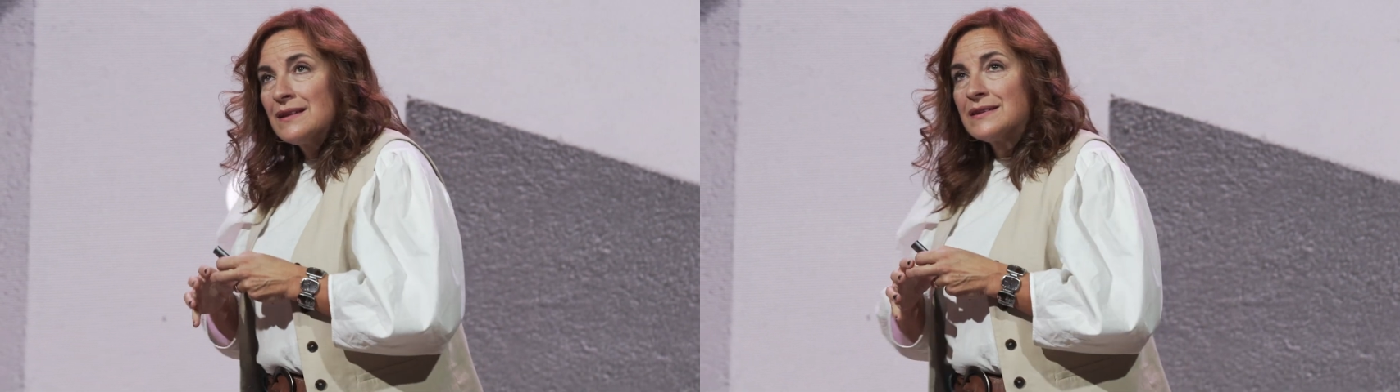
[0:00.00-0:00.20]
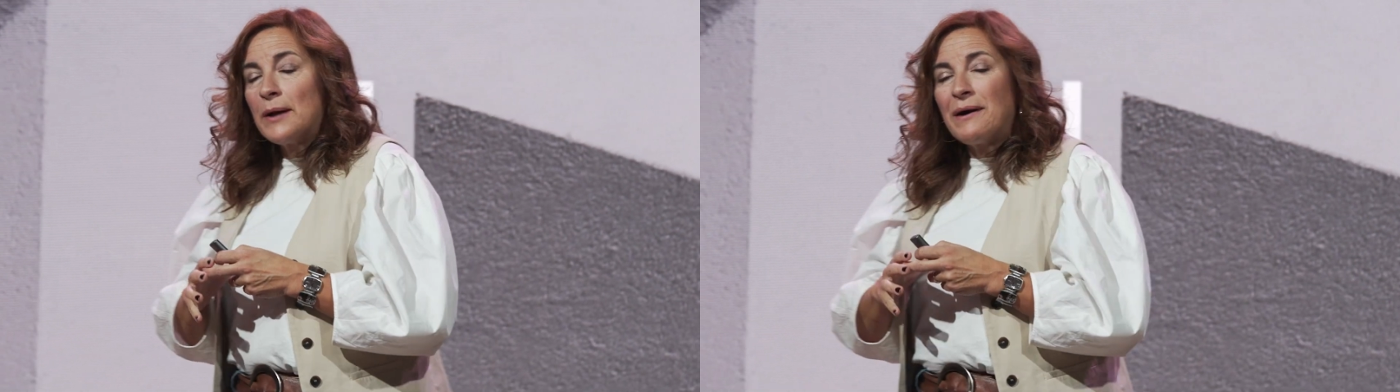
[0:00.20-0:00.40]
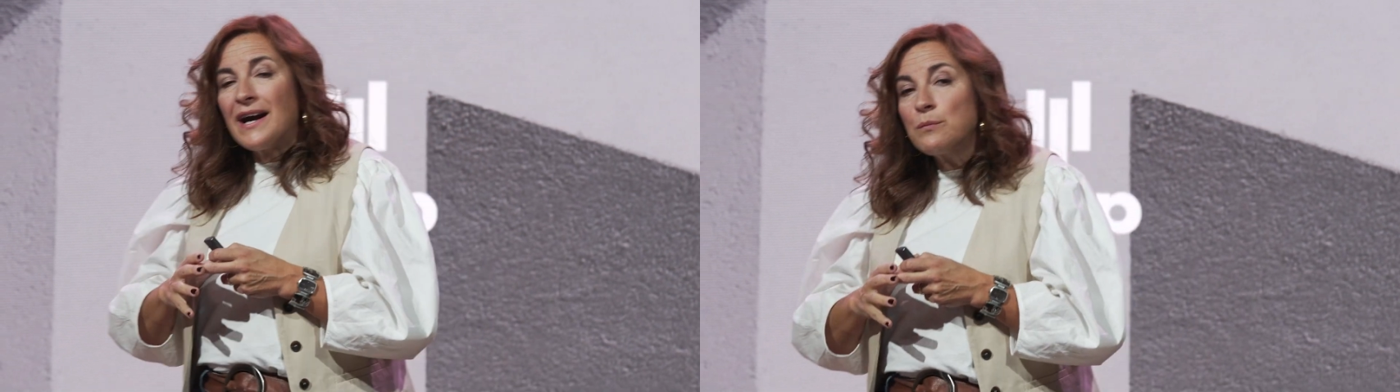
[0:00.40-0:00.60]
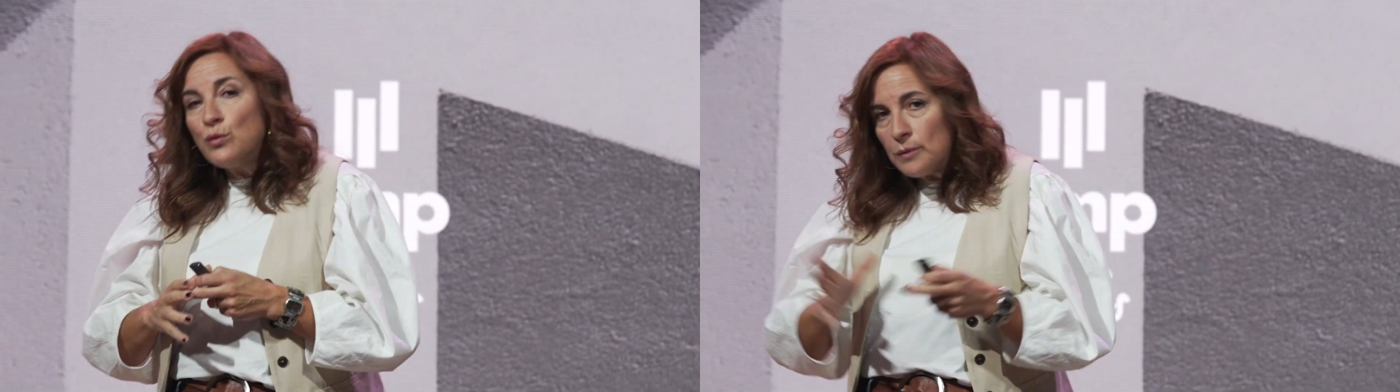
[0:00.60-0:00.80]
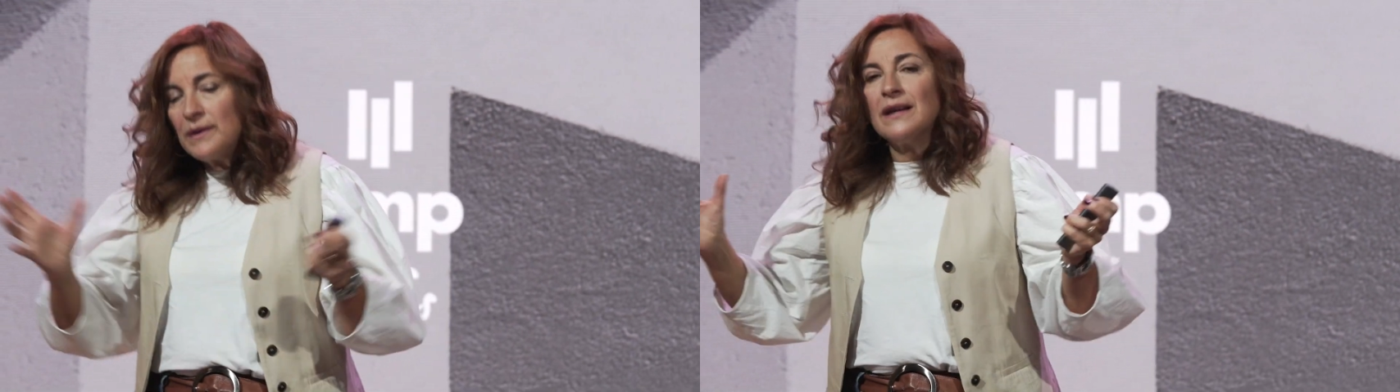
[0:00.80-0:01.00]
trabajar
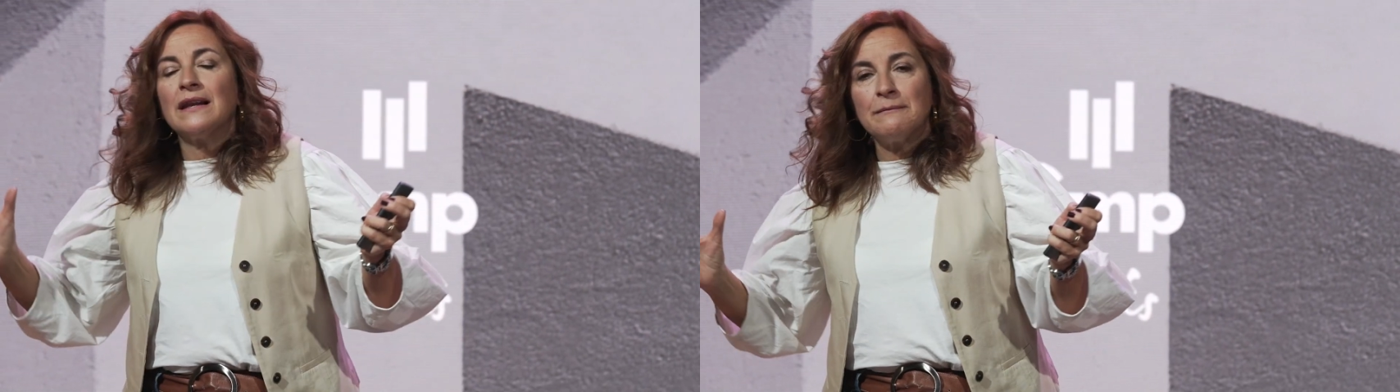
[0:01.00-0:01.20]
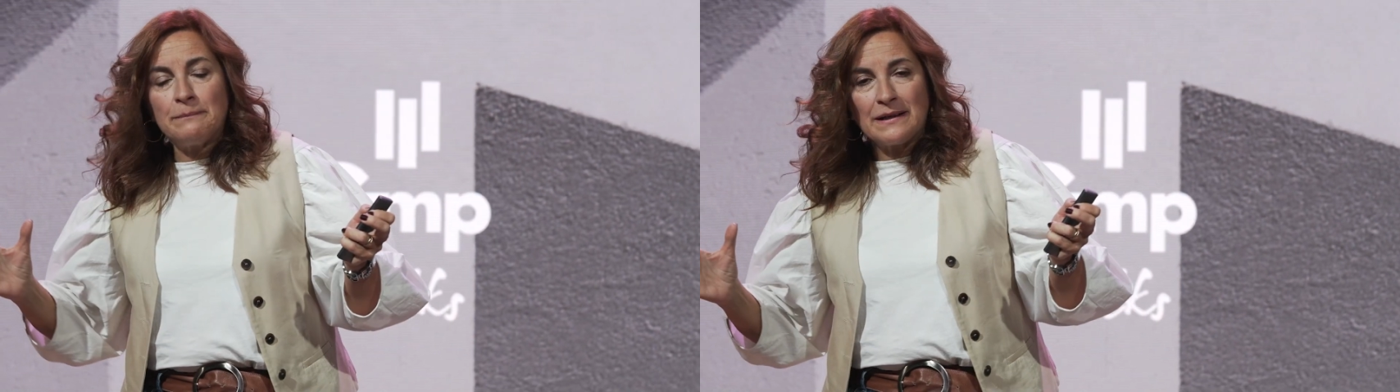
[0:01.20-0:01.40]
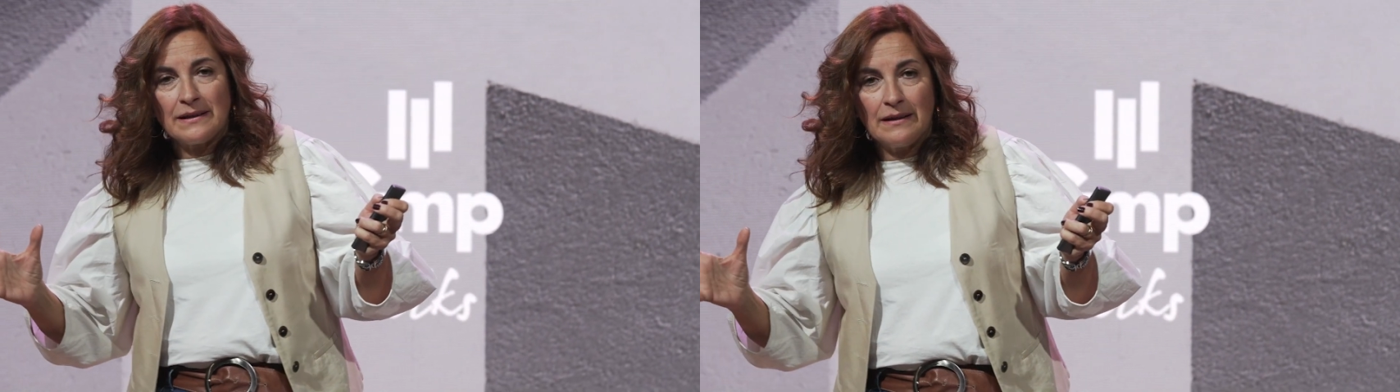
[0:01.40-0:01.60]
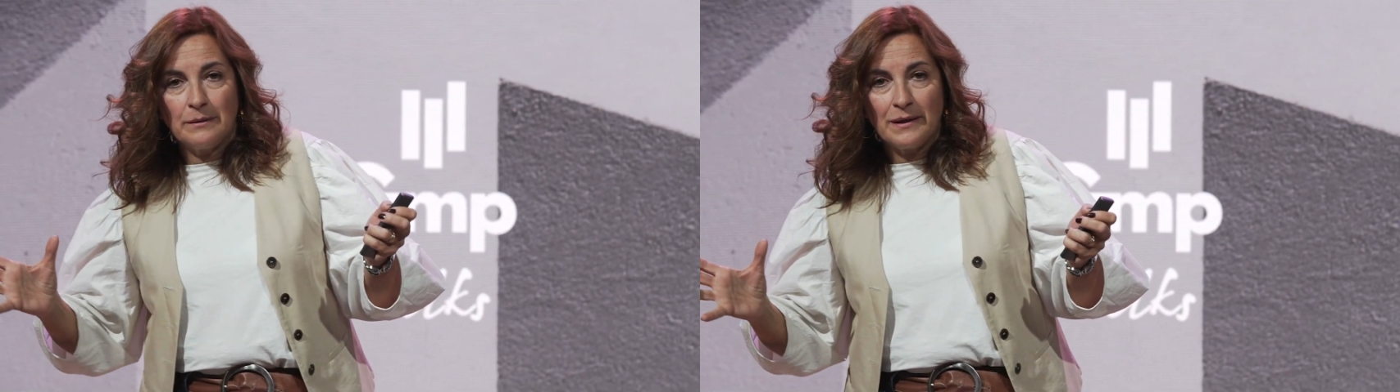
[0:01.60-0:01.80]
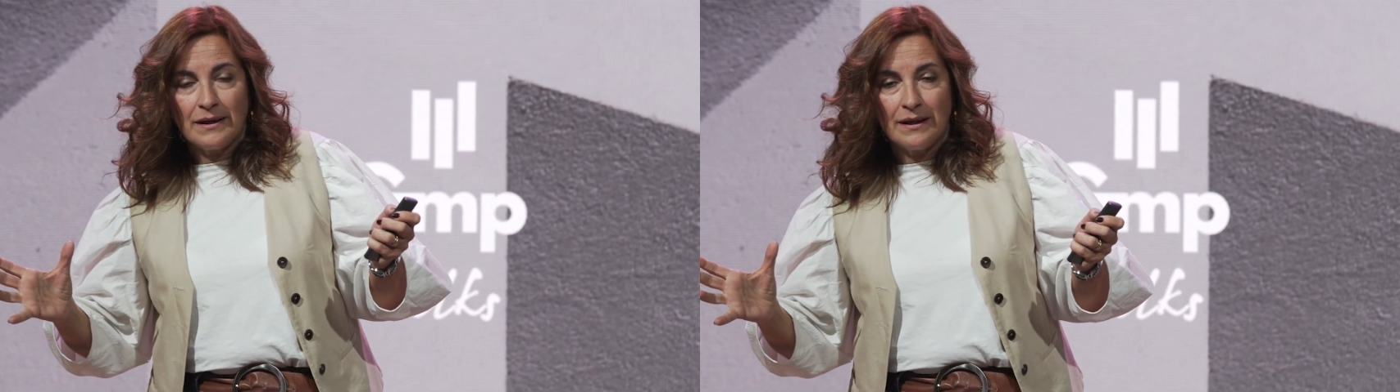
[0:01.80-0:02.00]
muy bien la parte de
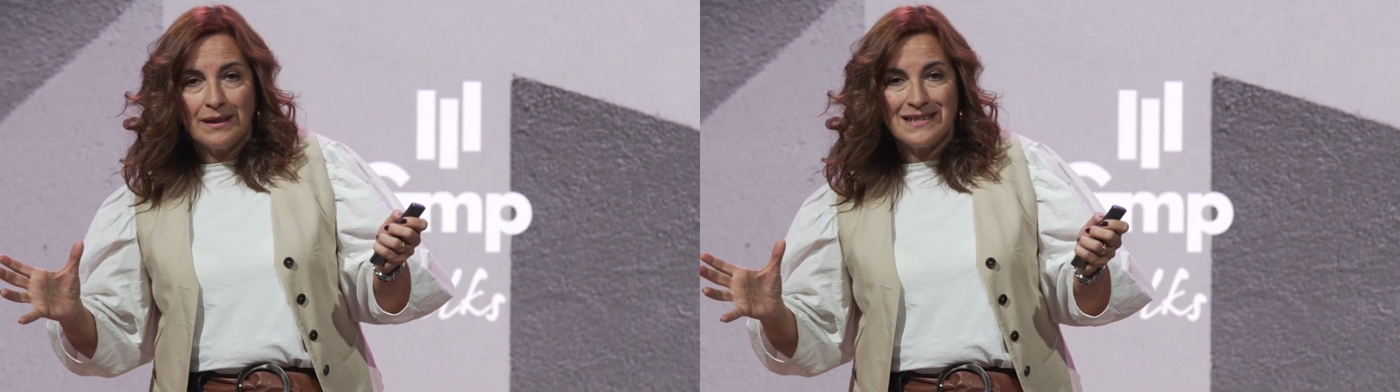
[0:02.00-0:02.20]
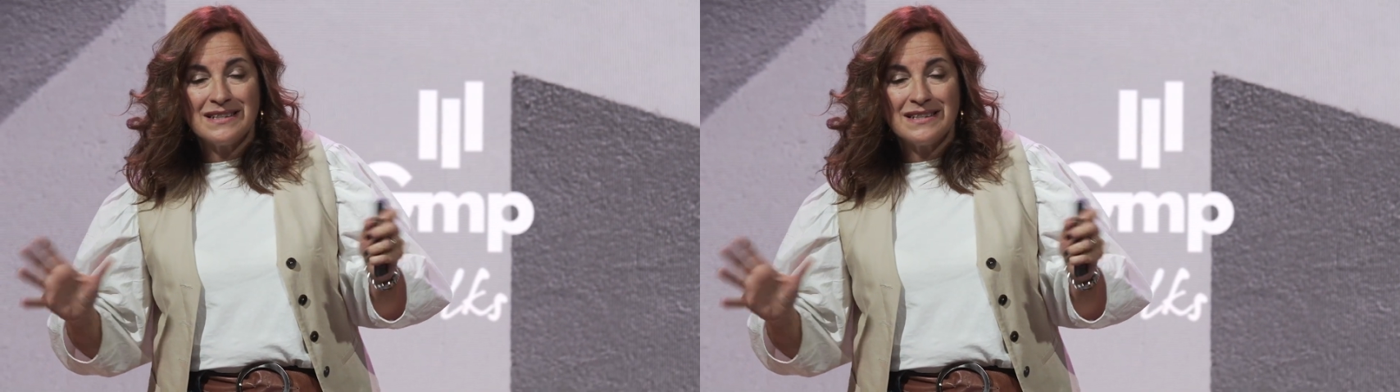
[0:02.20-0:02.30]
divergencia.